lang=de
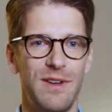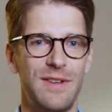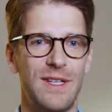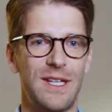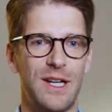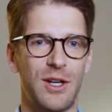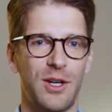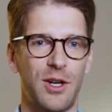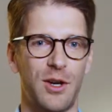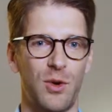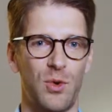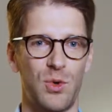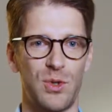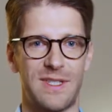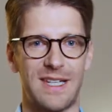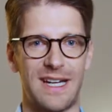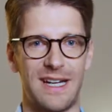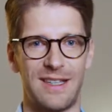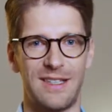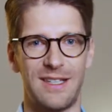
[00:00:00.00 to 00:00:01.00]
wieder
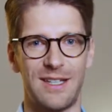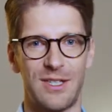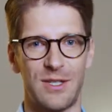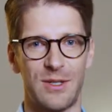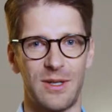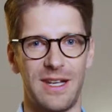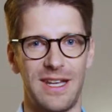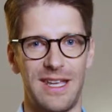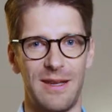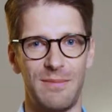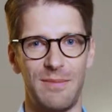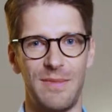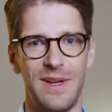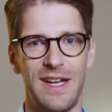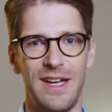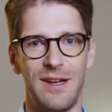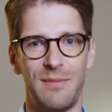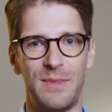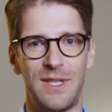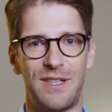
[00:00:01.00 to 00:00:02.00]
großartig zu erleben,
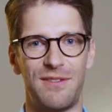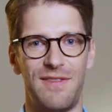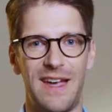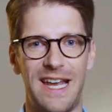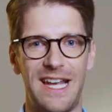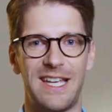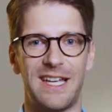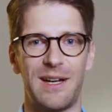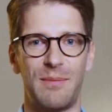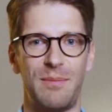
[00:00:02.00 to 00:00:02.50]
mit welcher